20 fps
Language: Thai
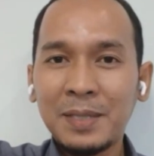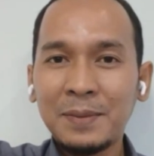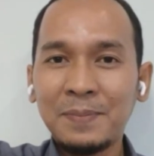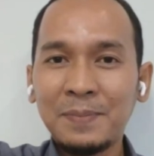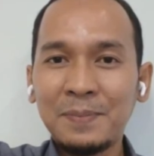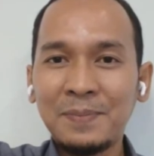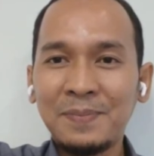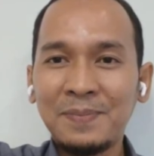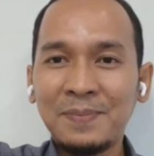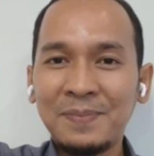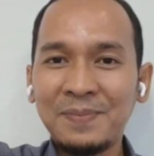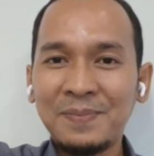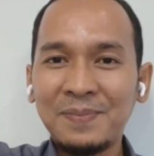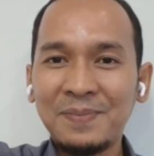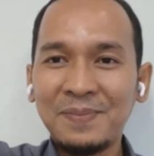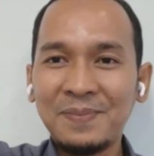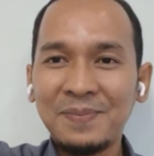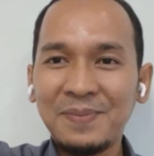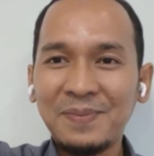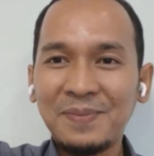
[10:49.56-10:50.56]
ลินมากนะครับ
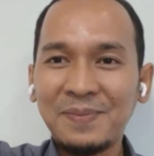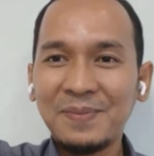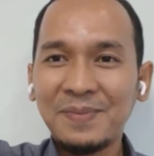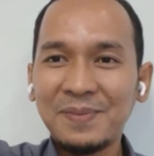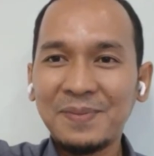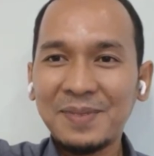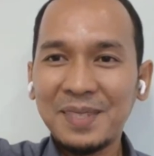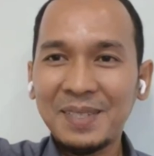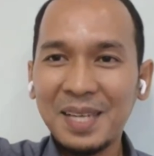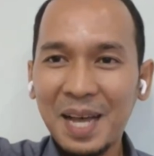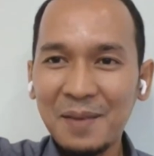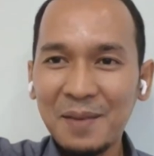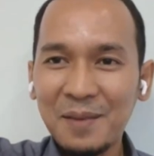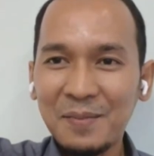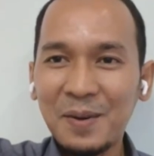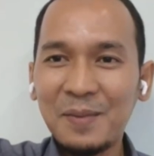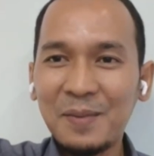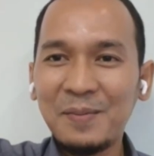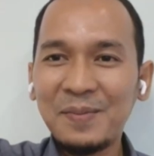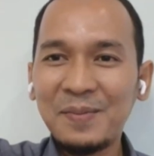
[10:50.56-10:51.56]
ครับผ
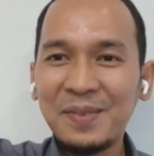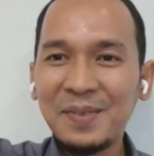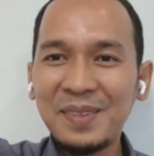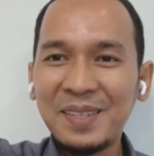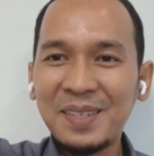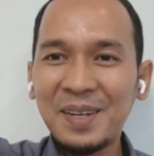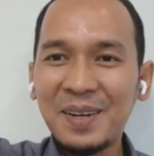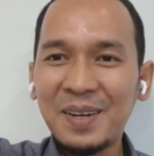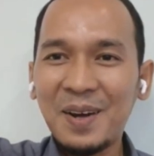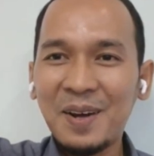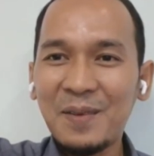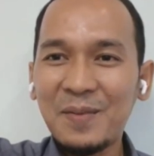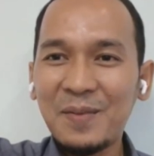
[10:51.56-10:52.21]
มข